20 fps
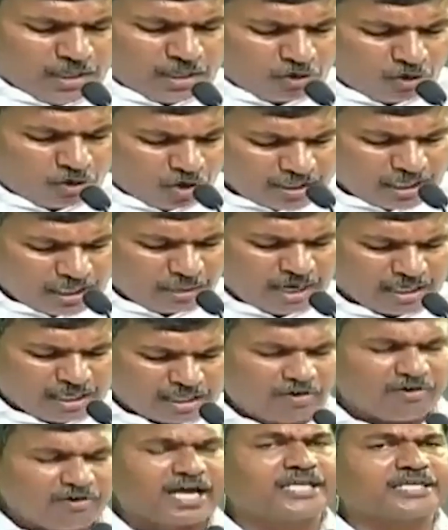గోరంట్ల
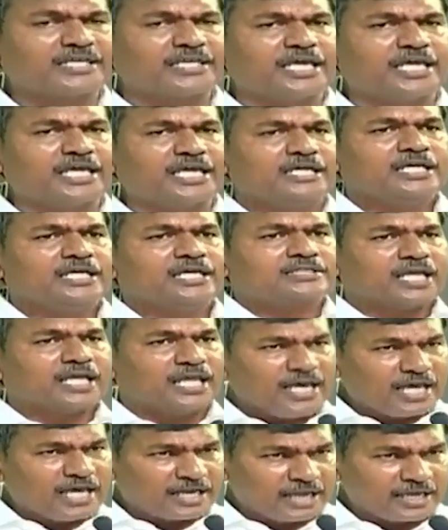మాధవ్ గారికి
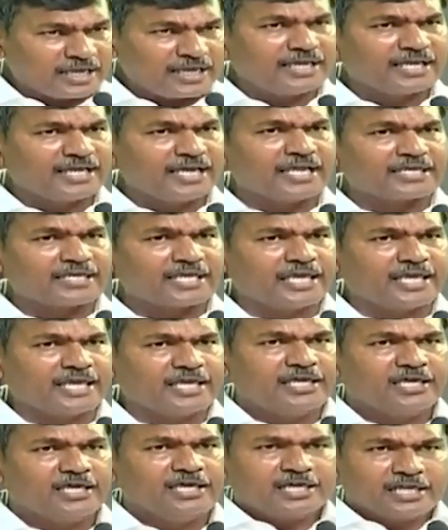తలారి రంగయ్య గారికి
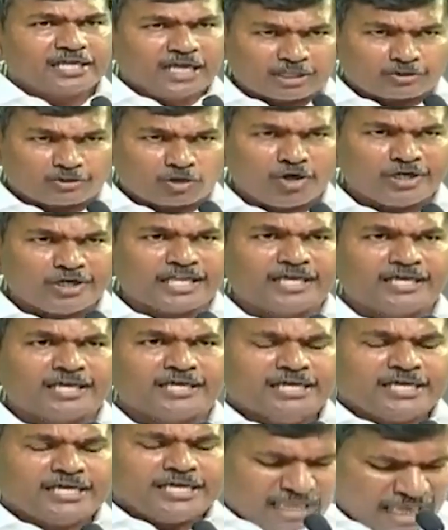నా తోటి
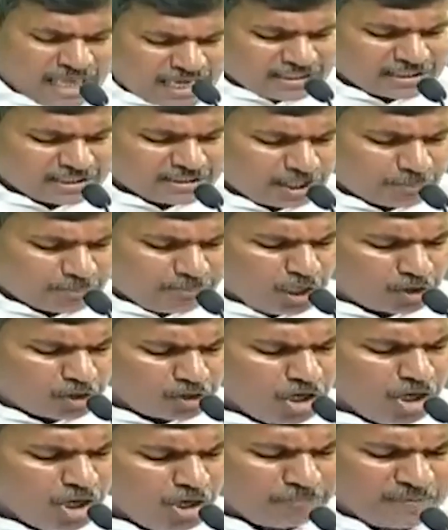
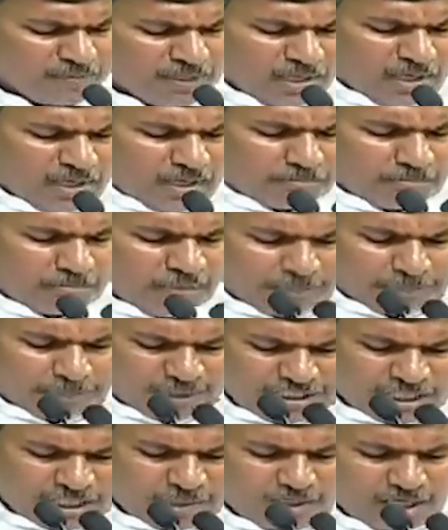శాసనసభ్యులకు మన
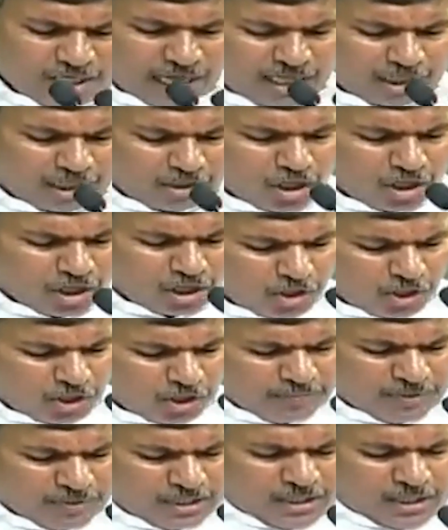ప్రీతమ నాయకులకు
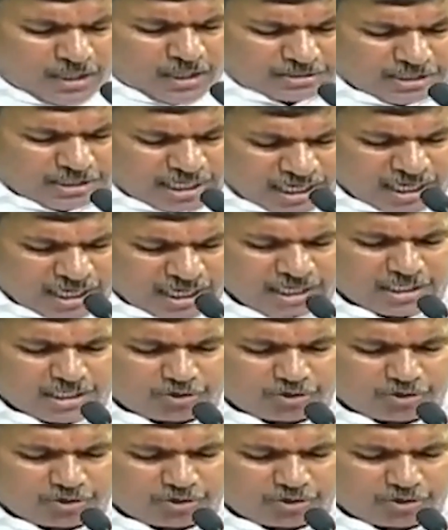జగనన్న